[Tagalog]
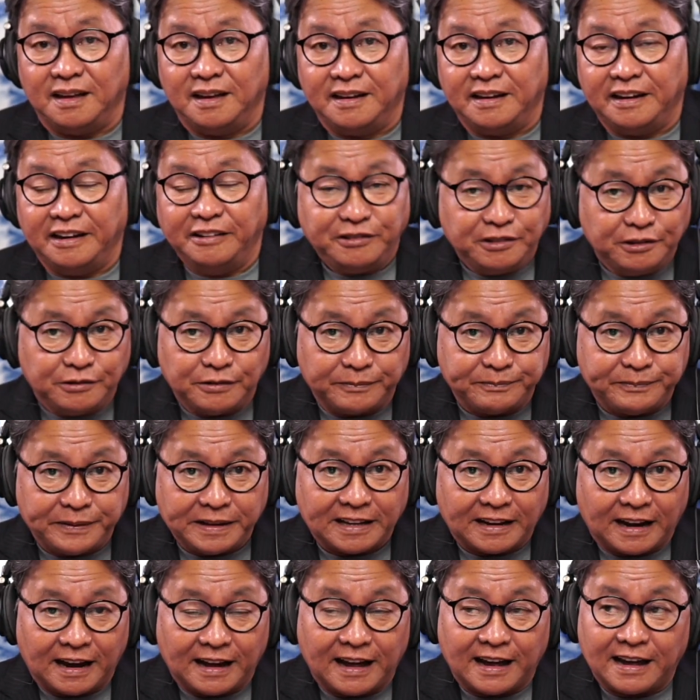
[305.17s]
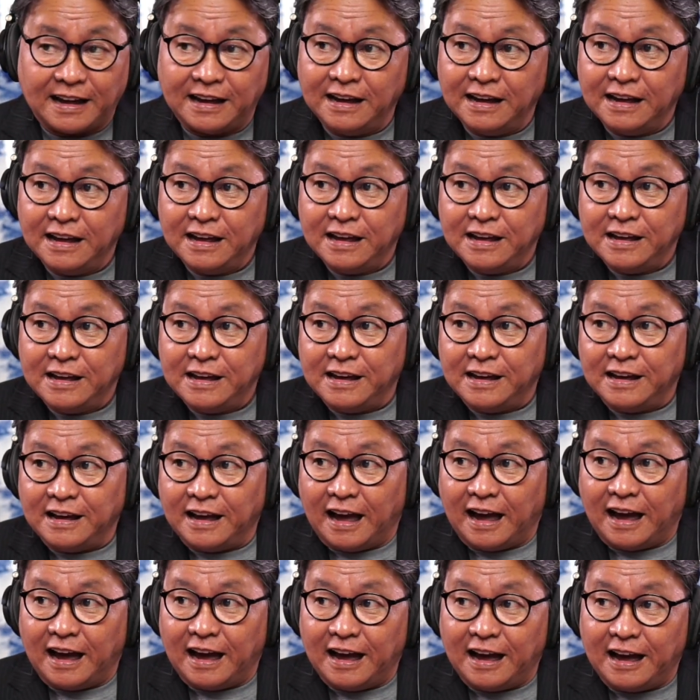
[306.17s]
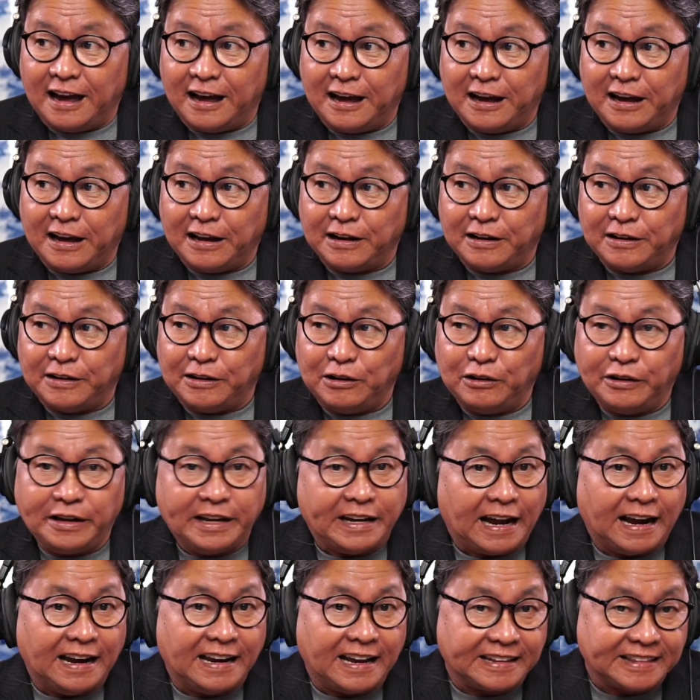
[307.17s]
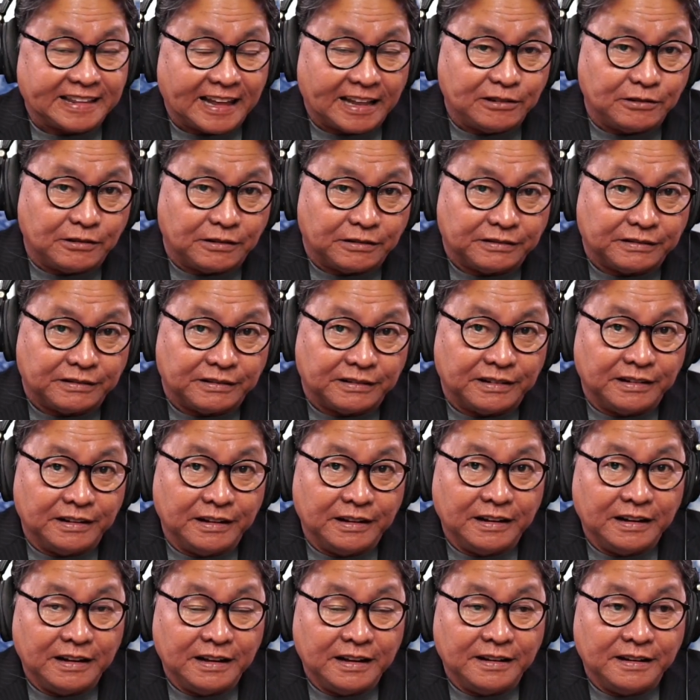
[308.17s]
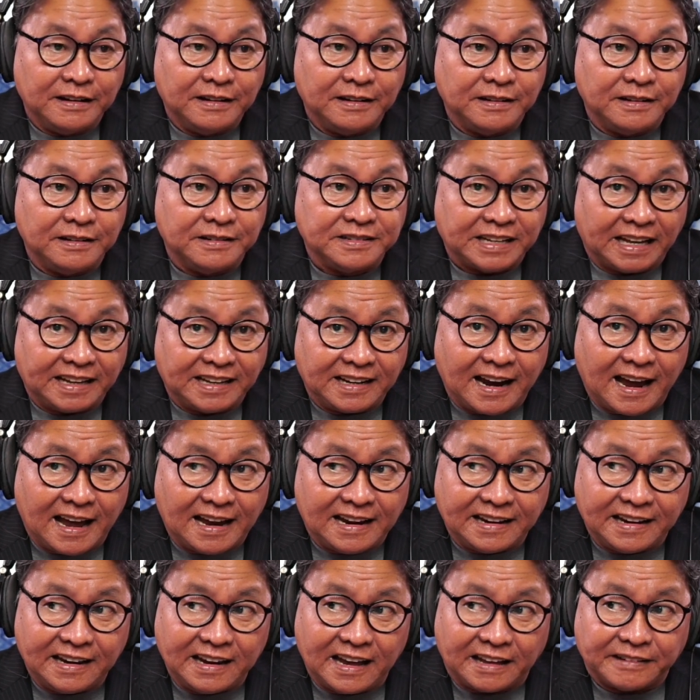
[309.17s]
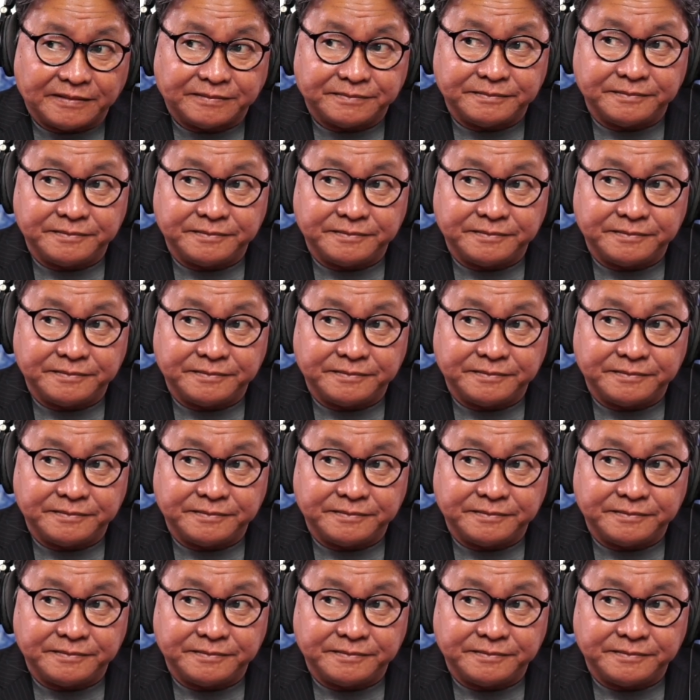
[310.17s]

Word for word: Yun ang pinaka uh, logical na tanong. Saan ang galing yan?